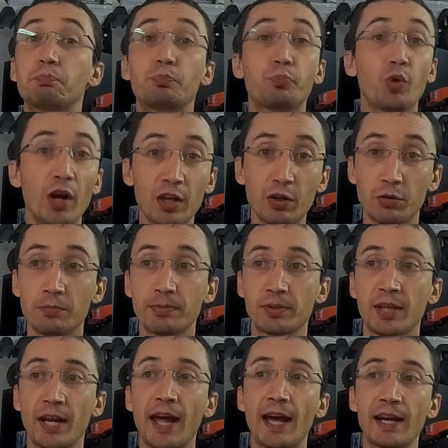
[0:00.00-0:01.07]
può
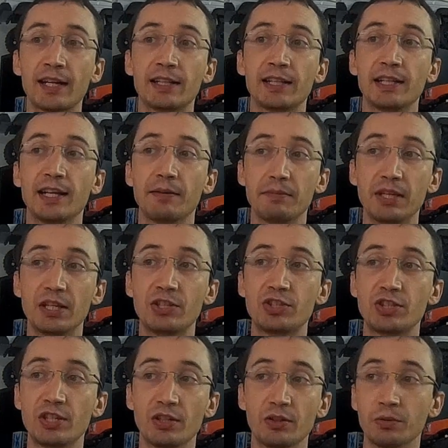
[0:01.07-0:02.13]
incontrare degli
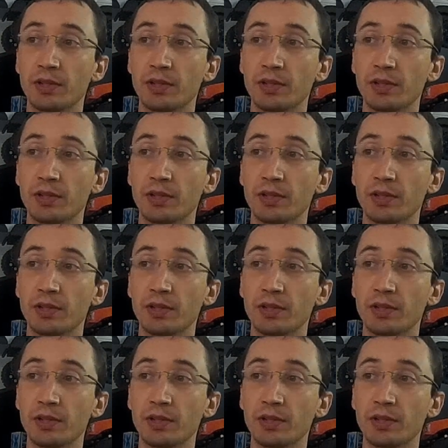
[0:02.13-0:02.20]
amici o